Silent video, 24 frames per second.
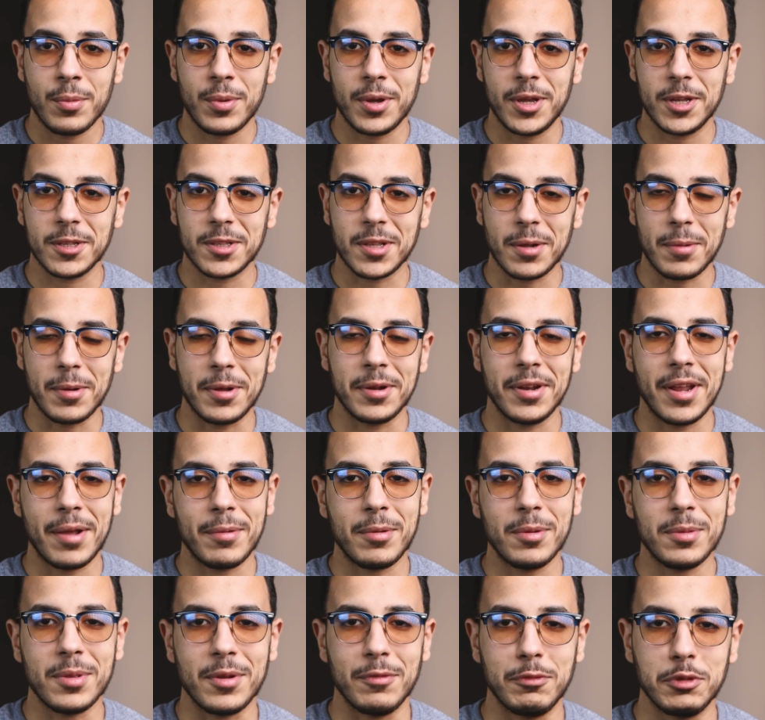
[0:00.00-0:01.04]
وطبعا
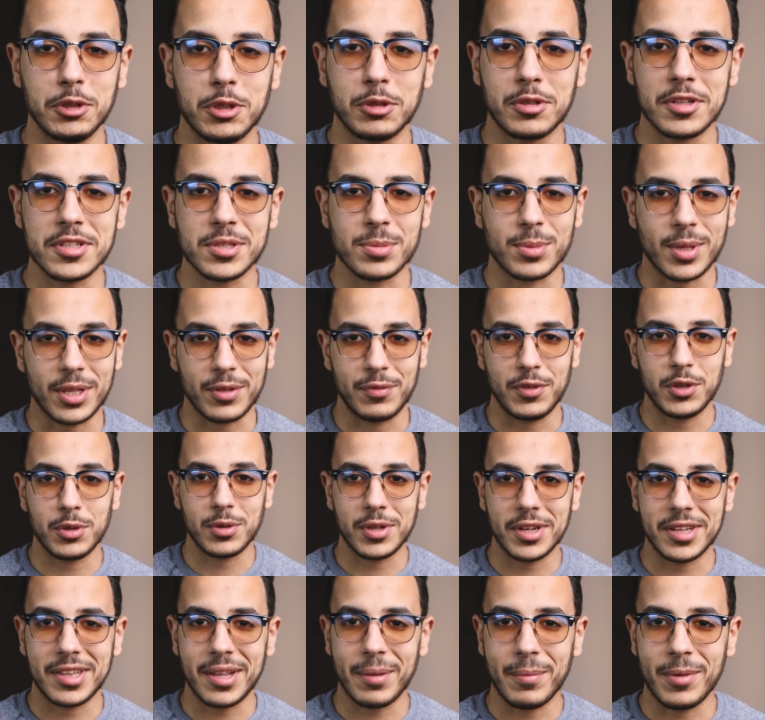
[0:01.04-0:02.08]
قبل ما نبدا الفيديو تنزل بتاعت الفيديو
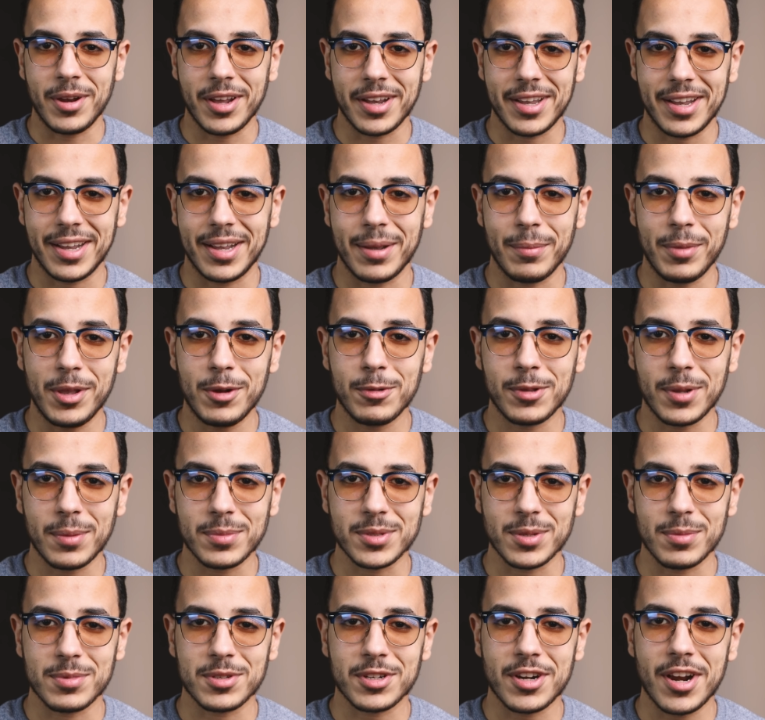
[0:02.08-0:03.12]
كده تعمل لايك جميل
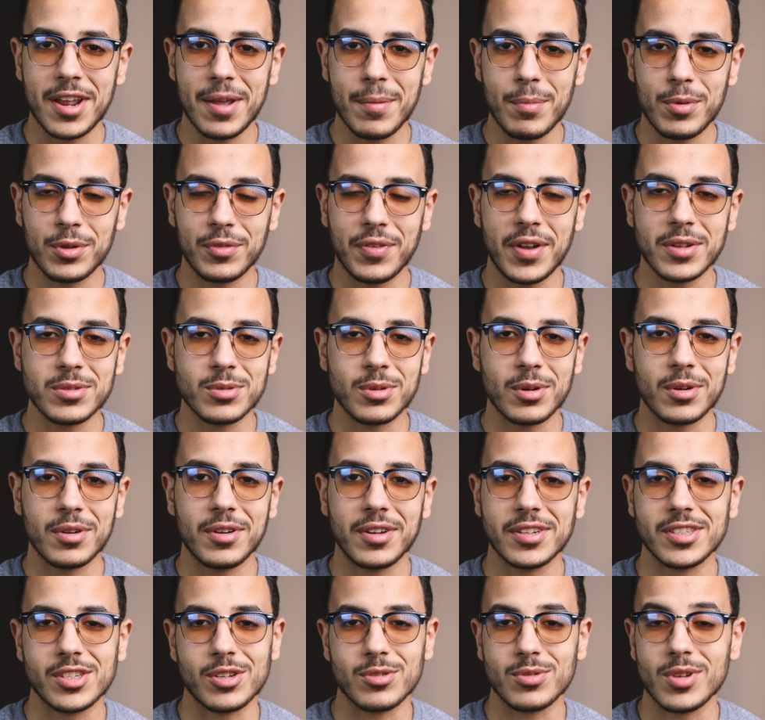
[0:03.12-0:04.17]
وتعمل سبسكرايب وتفعل زر
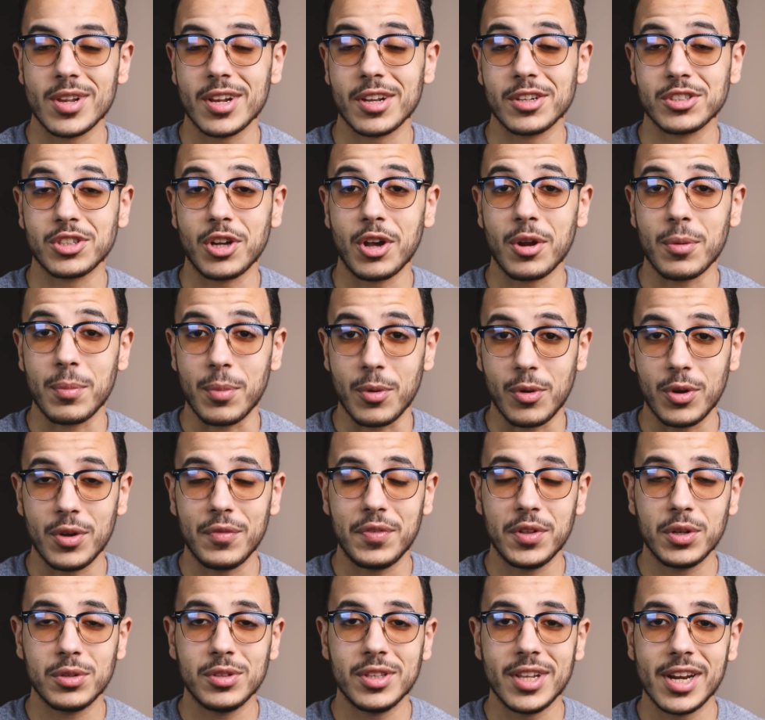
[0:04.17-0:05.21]
الجرس عشان يوصلك اشعار بكل
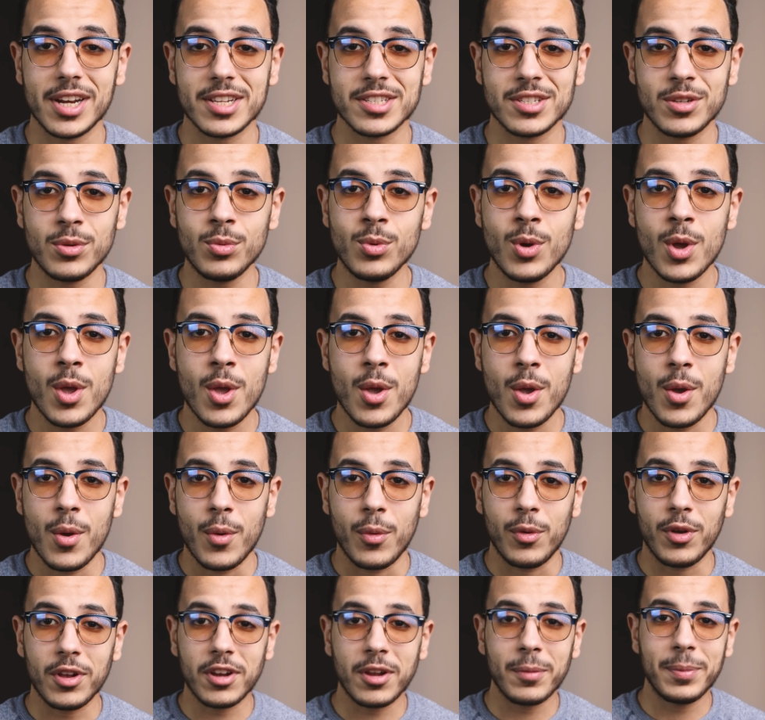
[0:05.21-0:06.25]
فيديو جديد انا انزله
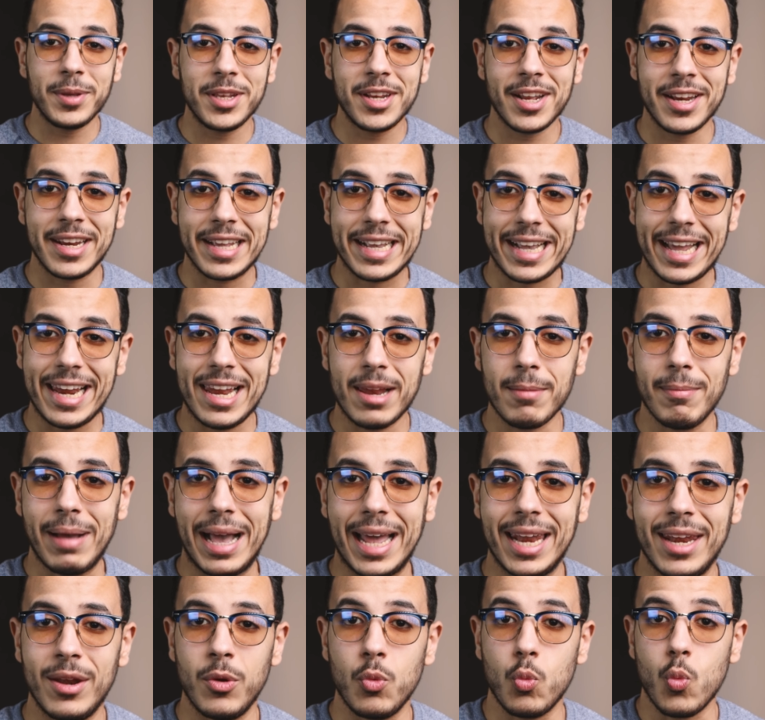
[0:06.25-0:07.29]
ويلا بينا هنتكلم
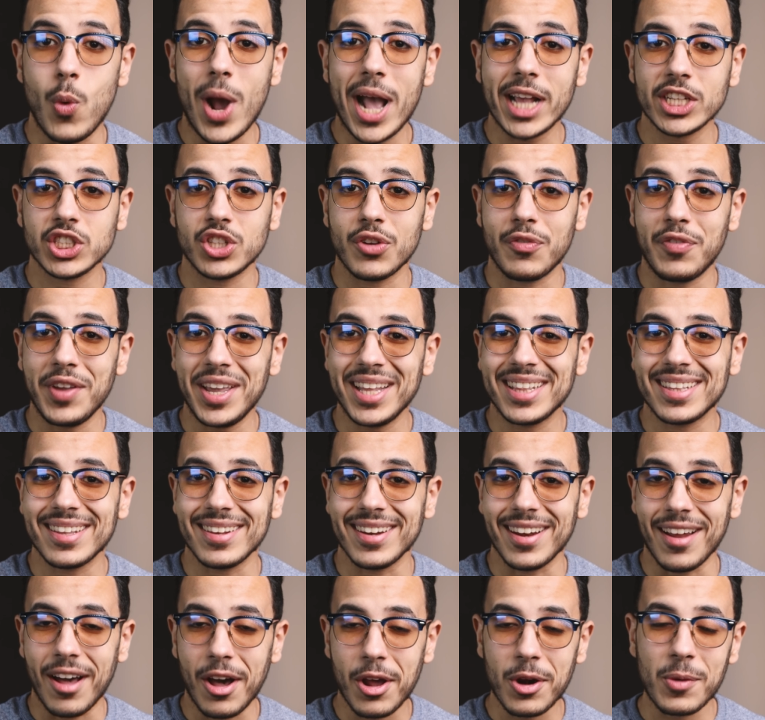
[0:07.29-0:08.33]
عن وحش فئه
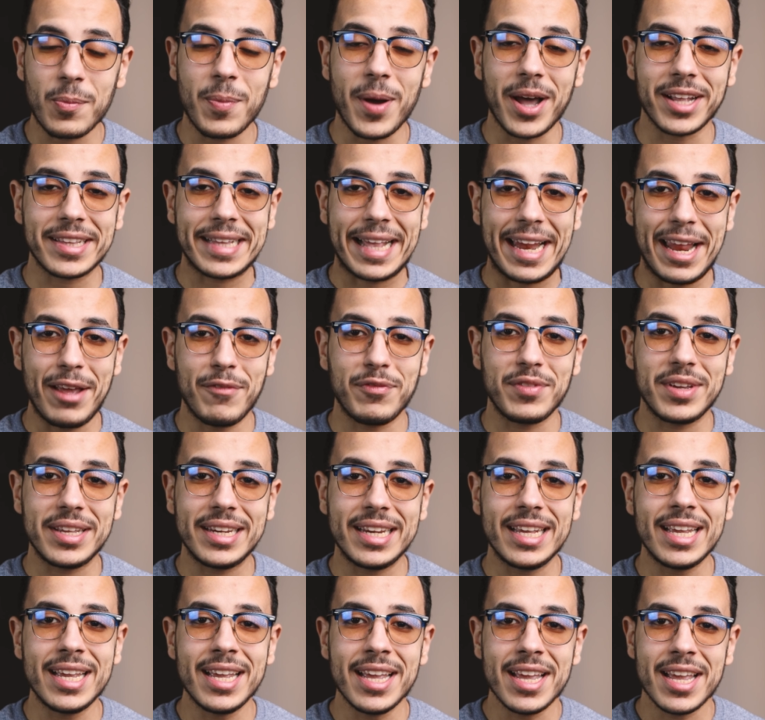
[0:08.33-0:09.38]
ال 4000
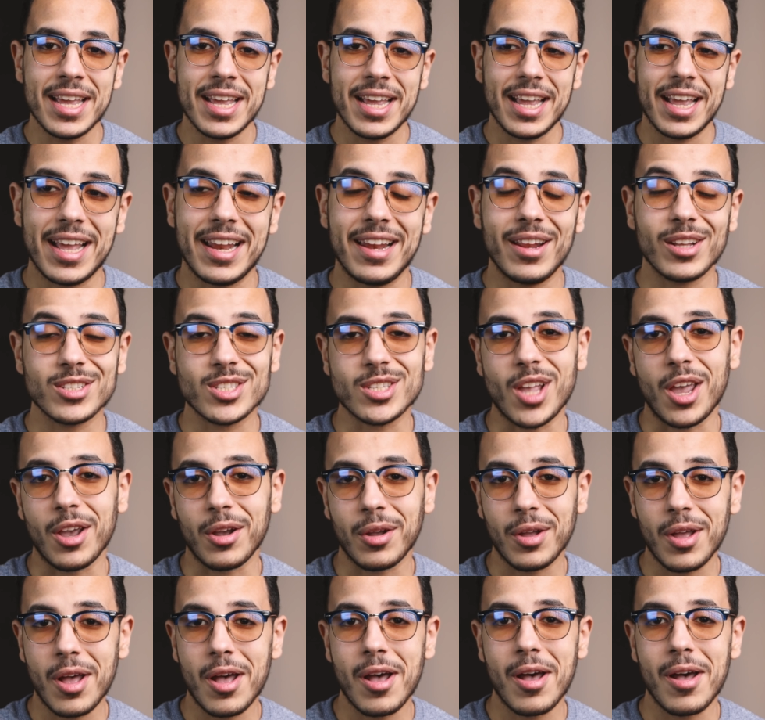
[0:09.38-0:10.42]
جنيه اللي
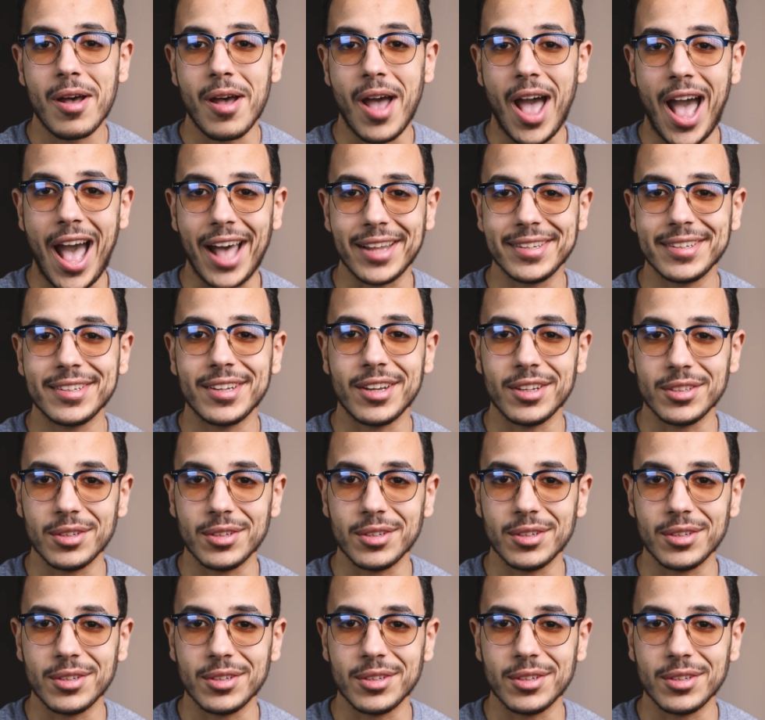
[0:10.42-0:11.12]
يستحقها عن